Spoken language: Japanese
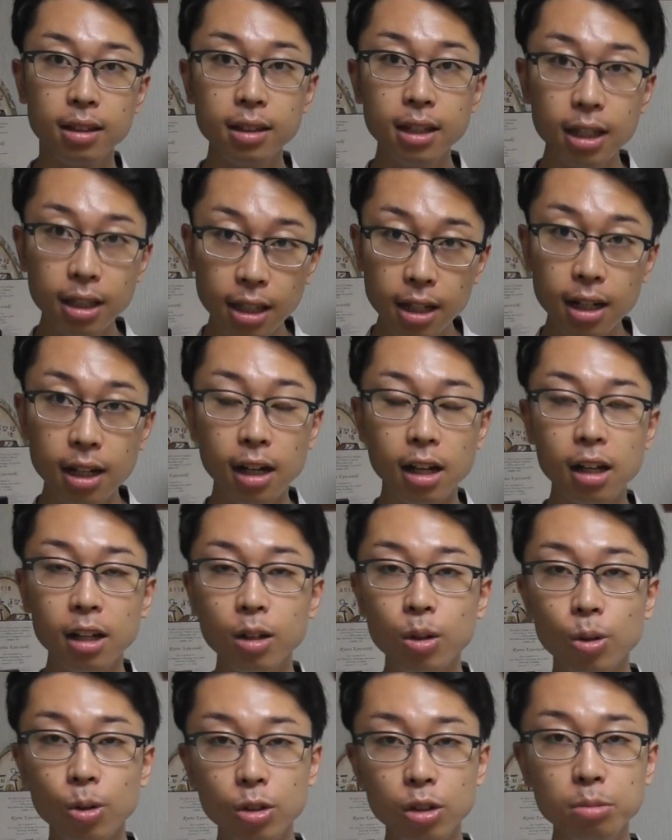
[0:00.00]
ただ
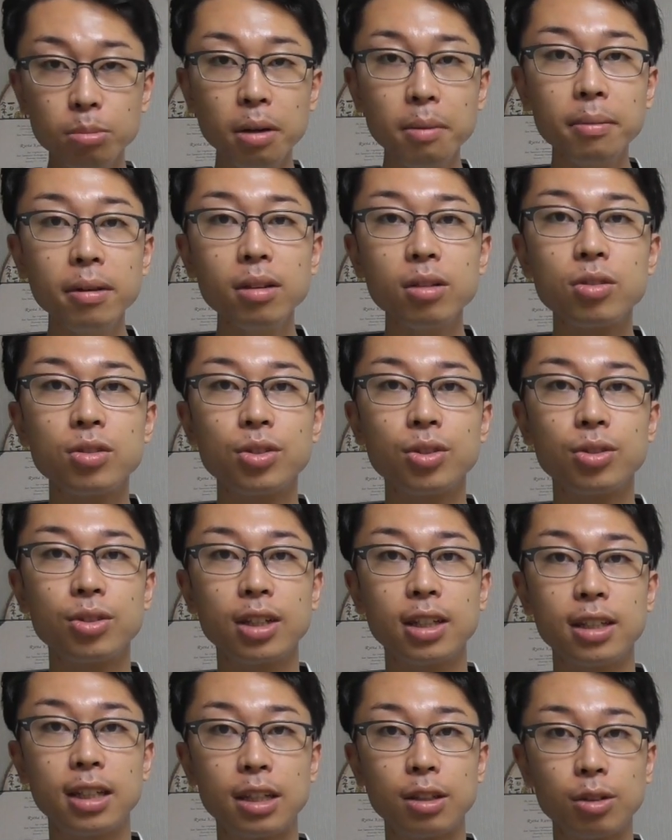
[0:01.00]
このままの状
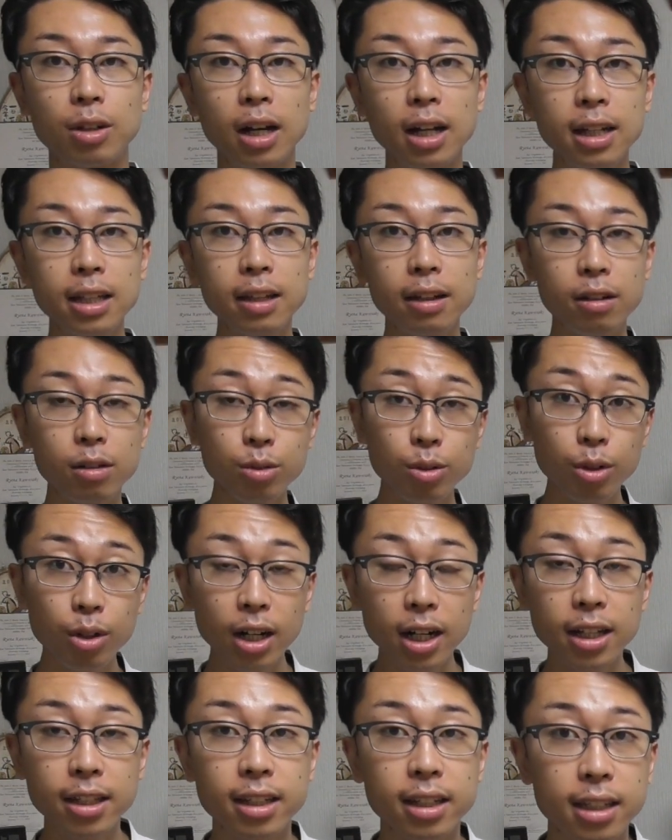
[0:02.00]
態だと体は動
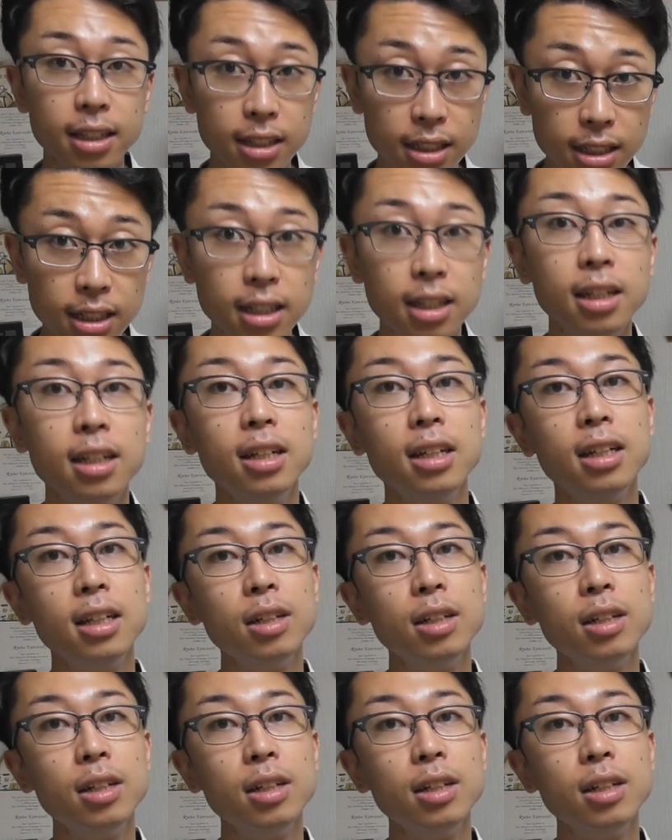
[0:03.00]
かないし